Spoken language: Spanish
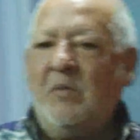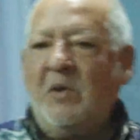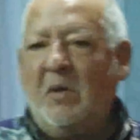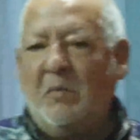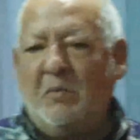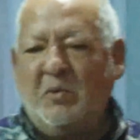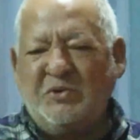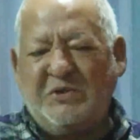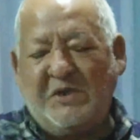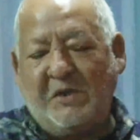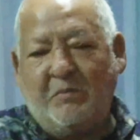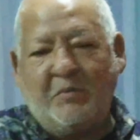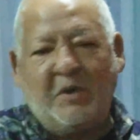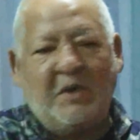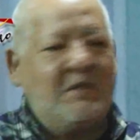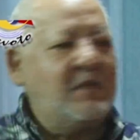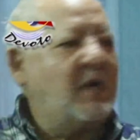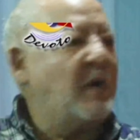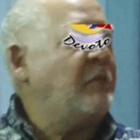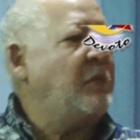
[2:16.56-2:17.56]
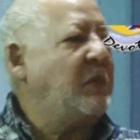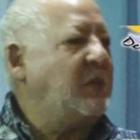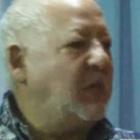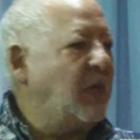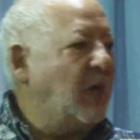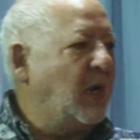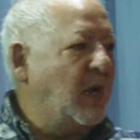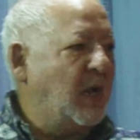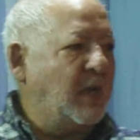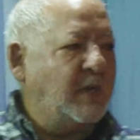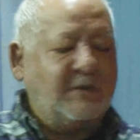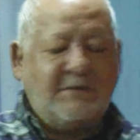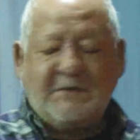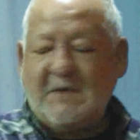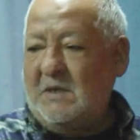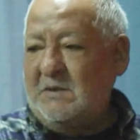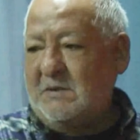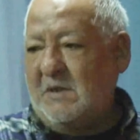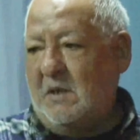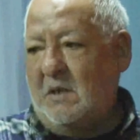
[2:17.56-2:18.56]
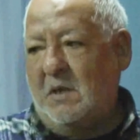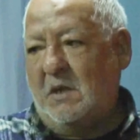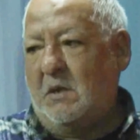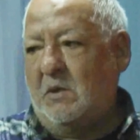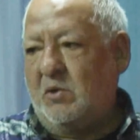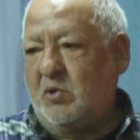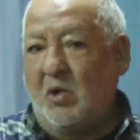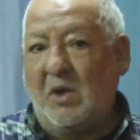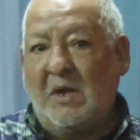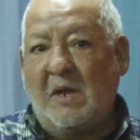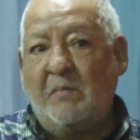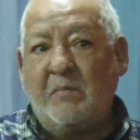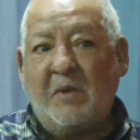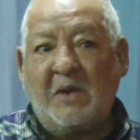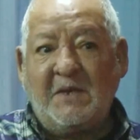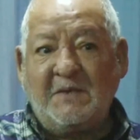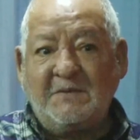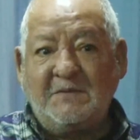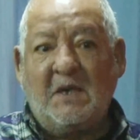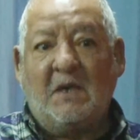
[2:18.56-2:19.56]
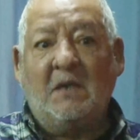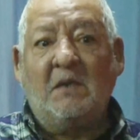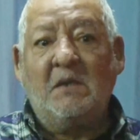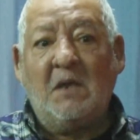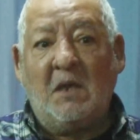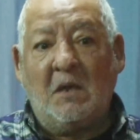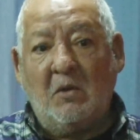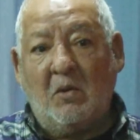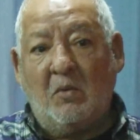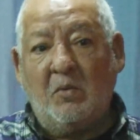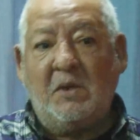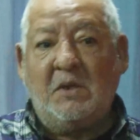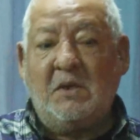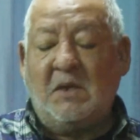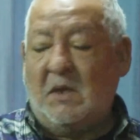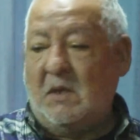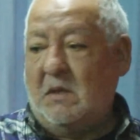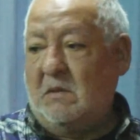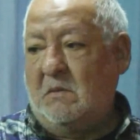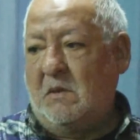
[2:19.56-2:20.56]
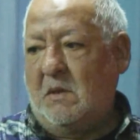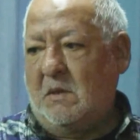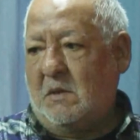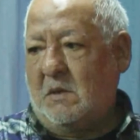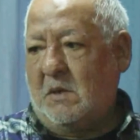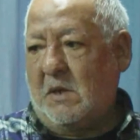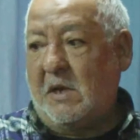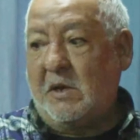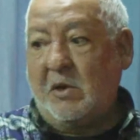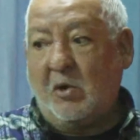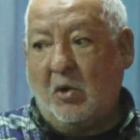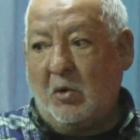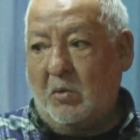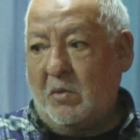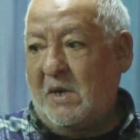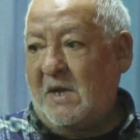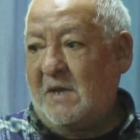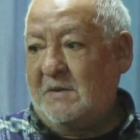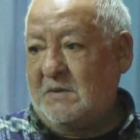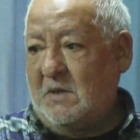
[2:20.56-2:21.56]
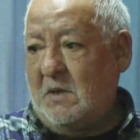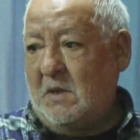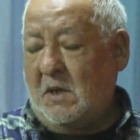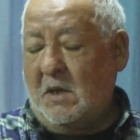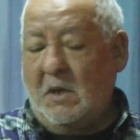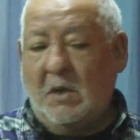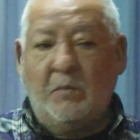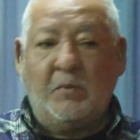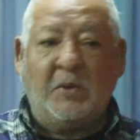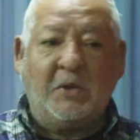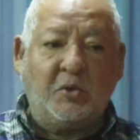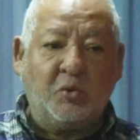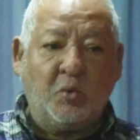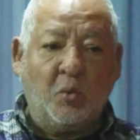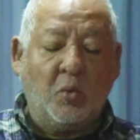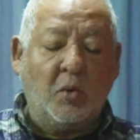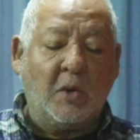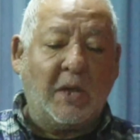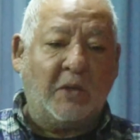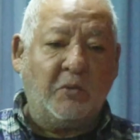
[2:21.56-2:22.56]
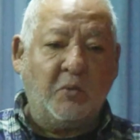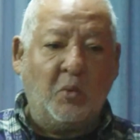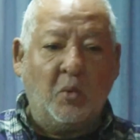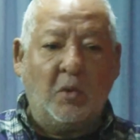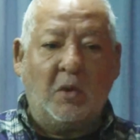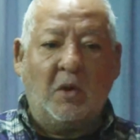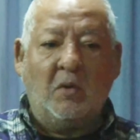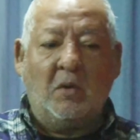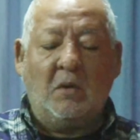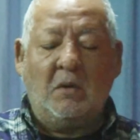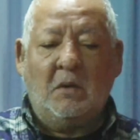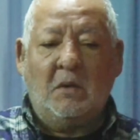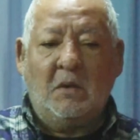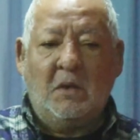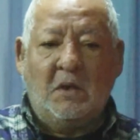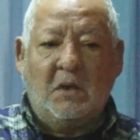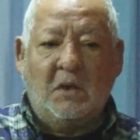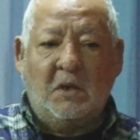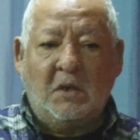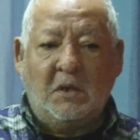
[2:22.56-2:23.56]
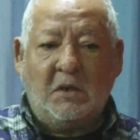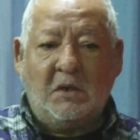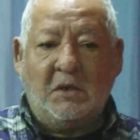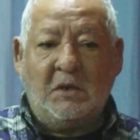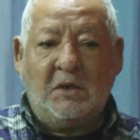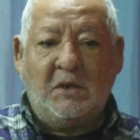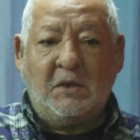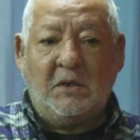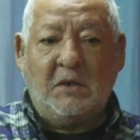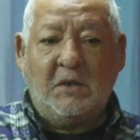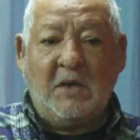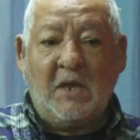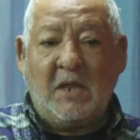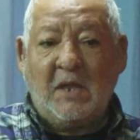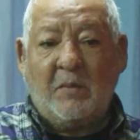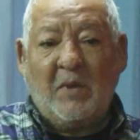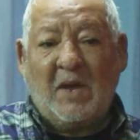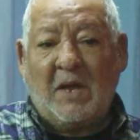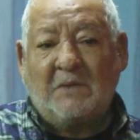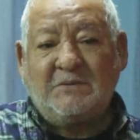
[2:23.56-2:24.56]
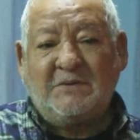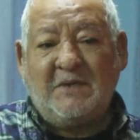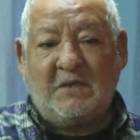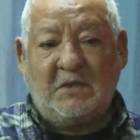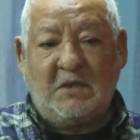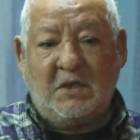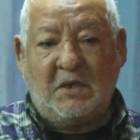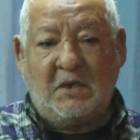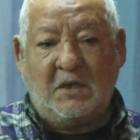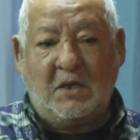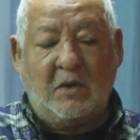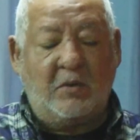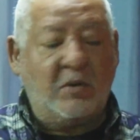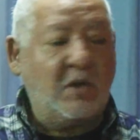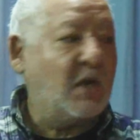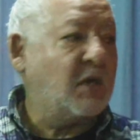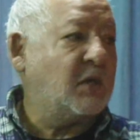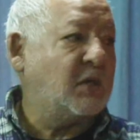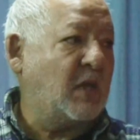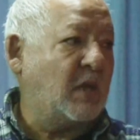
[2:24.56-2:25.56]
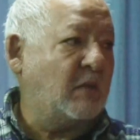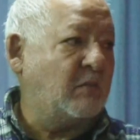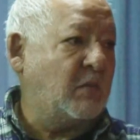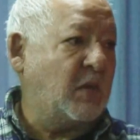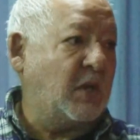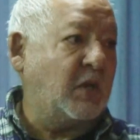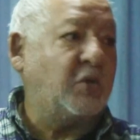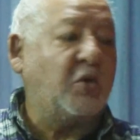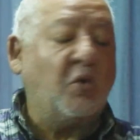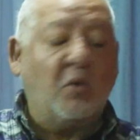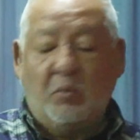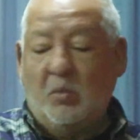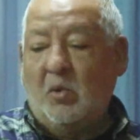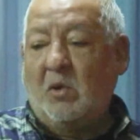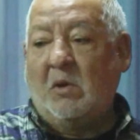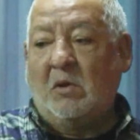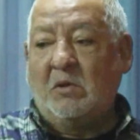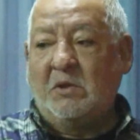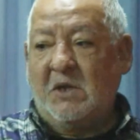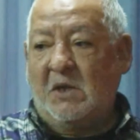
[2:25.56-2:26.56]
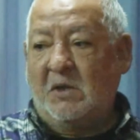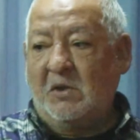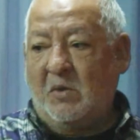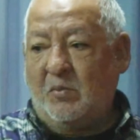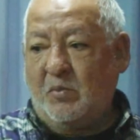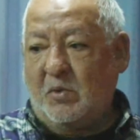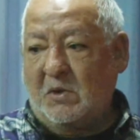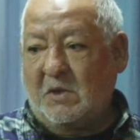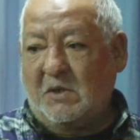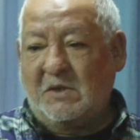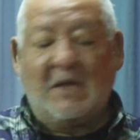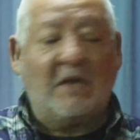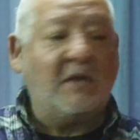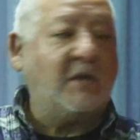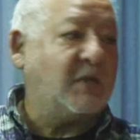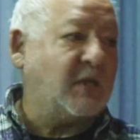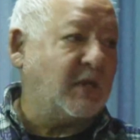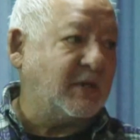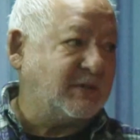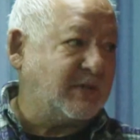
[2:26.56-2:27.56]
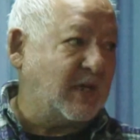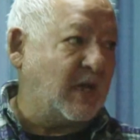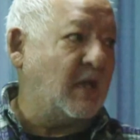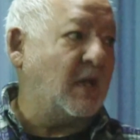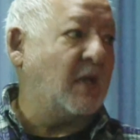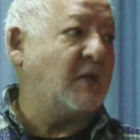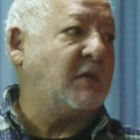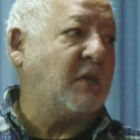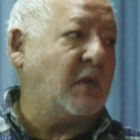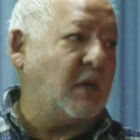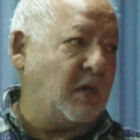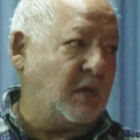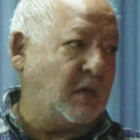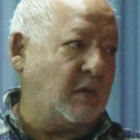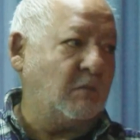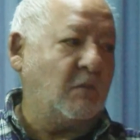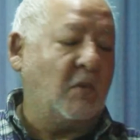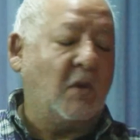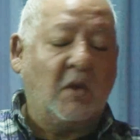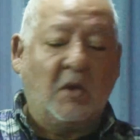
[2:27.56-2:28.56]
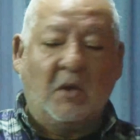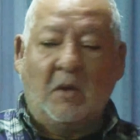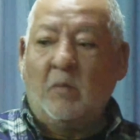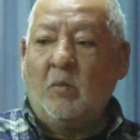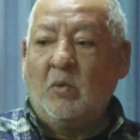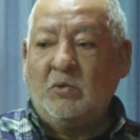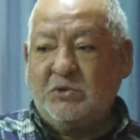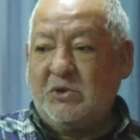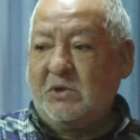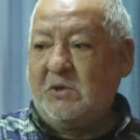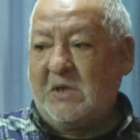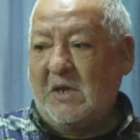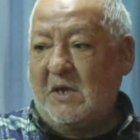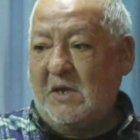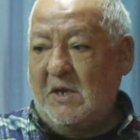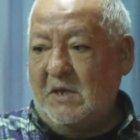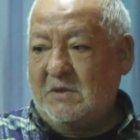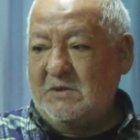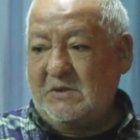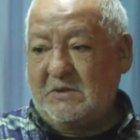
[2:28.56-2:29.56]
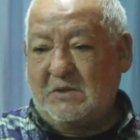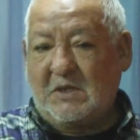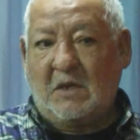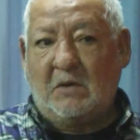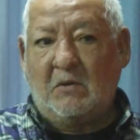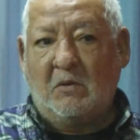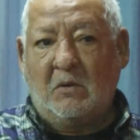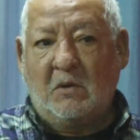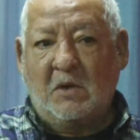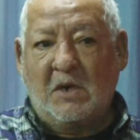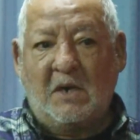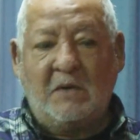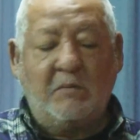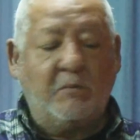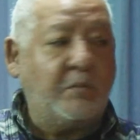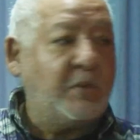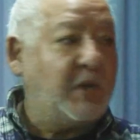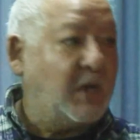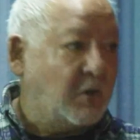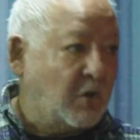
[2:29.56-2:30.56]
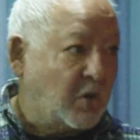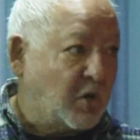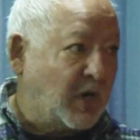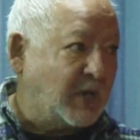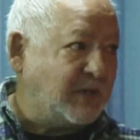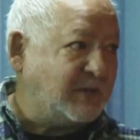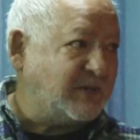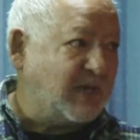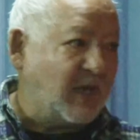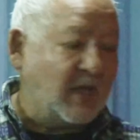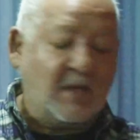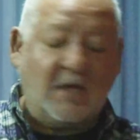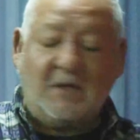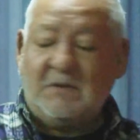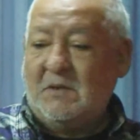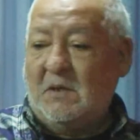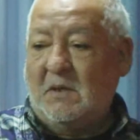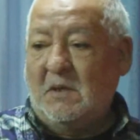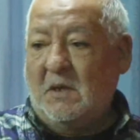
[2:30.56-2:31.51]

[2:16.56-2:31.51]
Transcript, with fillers: Lo es muy simple, es transmitirle a ellas eh, toda la experiencia que tengo, viste, en, en obras, pintura, durlo y nada más, este, y la verdad que están, estoy muy contento porque están interesadas, tienen mucho interés, están bien organizadas.